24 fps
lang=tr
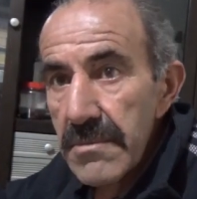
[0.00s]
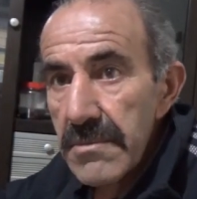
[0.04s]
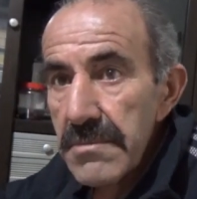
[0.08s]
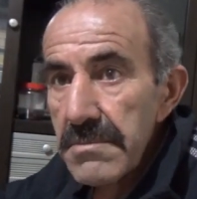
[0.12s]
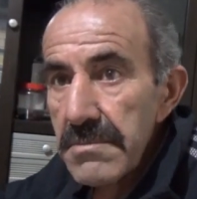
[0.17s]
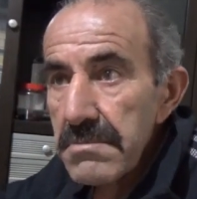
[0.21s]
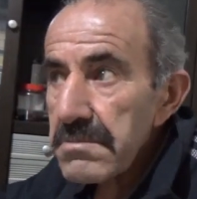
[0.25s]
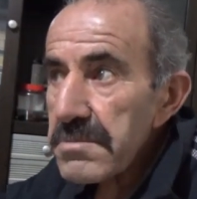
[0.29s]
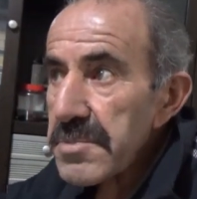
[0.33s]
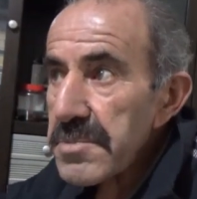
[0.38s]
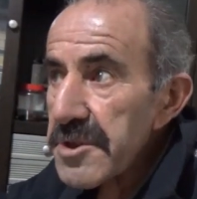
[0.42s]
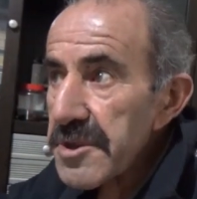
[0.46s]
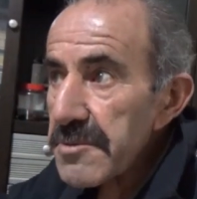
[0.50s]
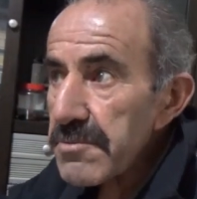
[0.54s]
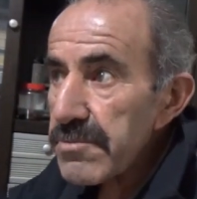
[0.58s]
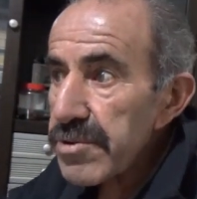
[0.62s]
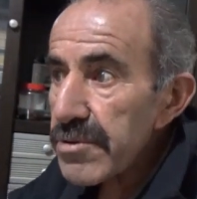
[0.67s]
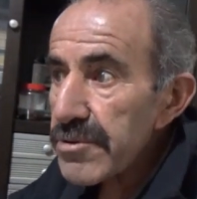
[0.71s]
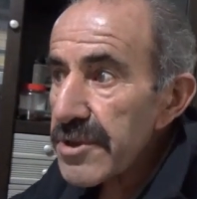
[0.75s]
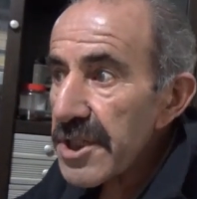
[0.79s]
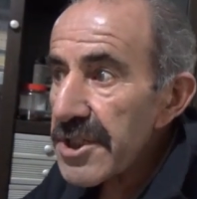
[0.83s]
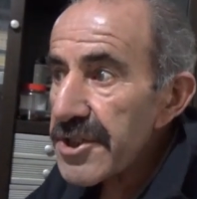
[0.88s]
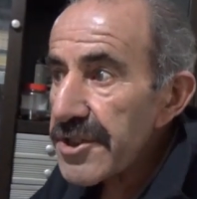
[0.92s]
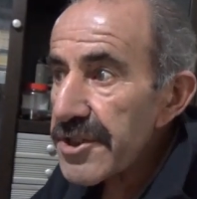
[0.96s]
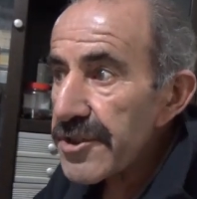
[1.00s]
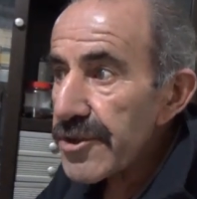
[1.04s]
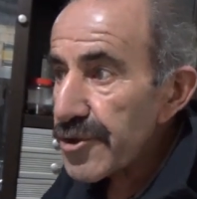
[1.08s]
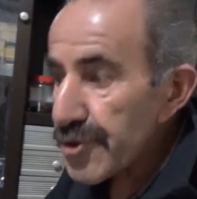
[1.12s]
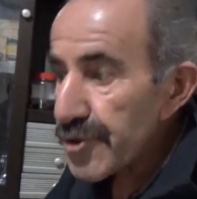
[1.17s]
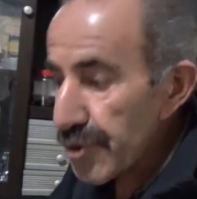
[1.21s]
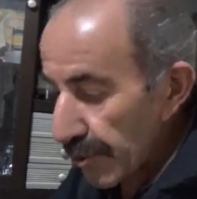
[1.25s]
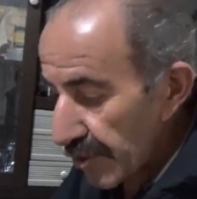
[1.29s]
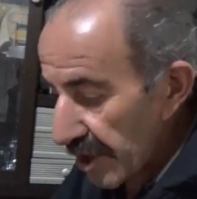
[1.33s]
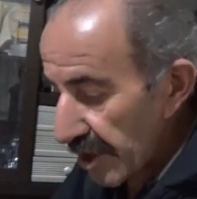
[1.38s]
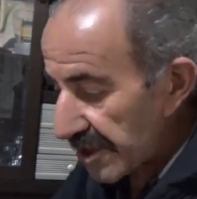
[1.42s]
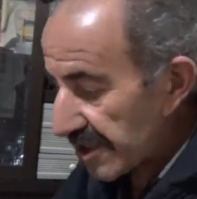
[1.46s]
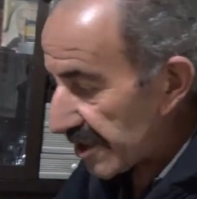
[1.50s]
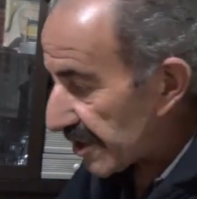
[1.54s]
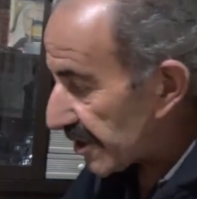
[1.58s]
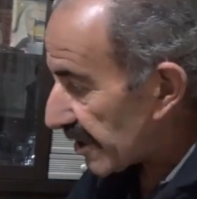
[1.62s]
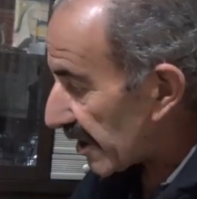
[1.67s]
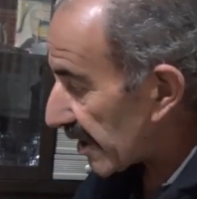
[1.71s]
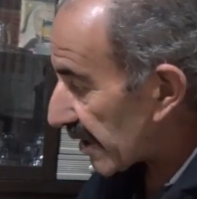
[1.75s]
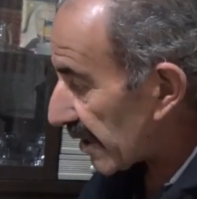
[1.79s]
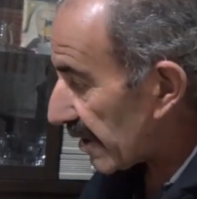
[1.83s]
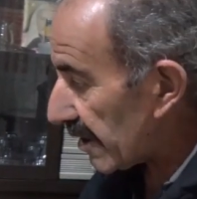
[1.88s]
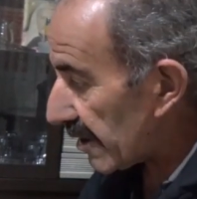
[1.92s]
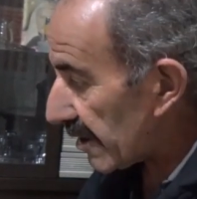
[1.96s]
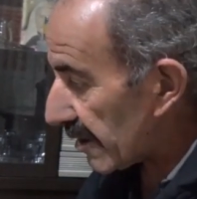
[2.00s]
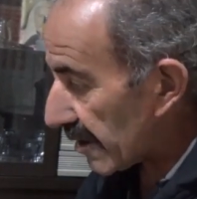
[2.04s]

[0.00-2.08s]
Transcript: Biz burada şimdi şoka girdik.